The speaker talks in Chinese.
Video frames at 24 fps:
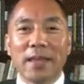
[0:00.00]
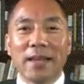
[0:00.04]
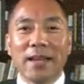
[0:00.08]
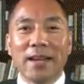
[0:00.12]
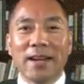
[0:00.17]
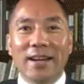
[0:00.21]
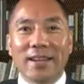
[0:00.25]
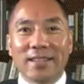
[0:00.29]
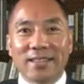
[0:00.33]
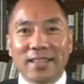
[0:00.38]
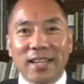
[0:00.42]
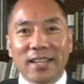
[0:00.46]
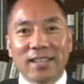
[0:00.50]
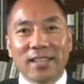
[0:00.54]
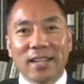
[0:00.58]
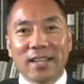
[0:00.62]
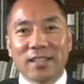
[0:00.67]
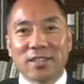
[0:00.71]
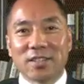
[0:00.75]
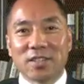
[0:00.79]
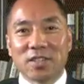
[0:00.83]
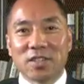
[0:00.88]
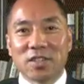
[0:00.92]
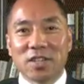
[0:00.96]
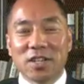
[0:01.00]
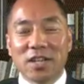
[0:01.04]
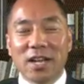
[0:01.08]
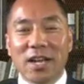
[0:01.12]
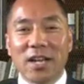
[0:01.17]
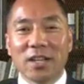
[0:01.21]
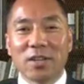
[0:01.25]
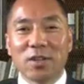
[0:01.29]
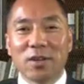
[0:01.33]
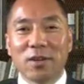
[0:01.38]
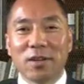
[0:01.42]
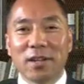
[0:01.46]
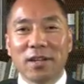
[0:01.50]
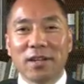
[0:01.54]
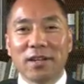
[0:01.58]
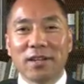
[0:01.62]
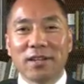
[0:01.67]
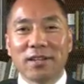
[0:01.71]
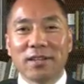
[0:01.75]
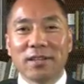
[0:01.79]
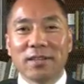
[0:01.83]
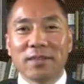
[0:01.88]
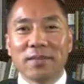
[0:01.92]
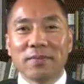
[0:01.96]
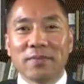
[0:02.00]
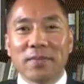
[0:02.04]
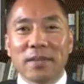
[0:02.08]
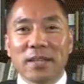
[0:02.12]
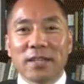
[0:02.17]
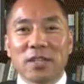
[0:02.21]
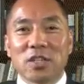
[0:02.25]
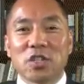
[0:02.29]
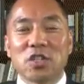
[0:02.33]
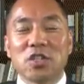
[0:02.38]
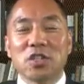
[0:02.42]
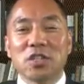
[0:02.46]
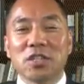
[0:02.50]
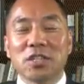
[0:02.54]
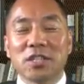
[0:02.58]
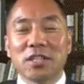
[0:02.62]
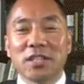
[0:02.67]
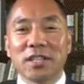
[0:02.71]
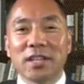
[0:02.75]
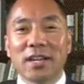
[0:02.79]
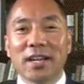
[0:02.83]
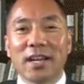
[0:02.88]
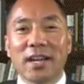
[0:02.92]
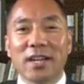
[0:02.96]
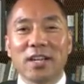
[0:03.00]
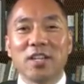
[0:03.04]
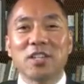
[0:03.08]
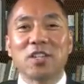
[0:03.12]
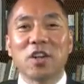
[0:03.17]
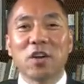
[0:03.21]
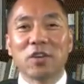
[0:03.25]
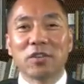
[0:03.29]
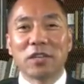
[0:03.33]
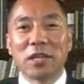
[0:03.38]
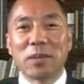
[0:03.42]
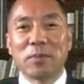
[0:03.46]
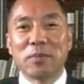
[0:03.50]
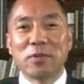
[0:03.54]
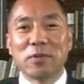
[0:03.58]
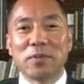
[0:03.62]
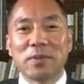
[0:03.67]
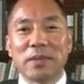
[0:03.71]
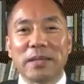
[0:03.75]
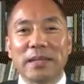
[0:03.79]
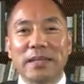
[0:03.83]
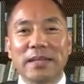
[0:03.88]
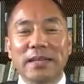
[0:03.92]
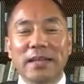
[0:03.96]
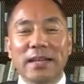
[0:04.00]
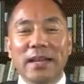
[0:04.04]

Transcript: 啊，大家只是看到了事情的很少的一部分。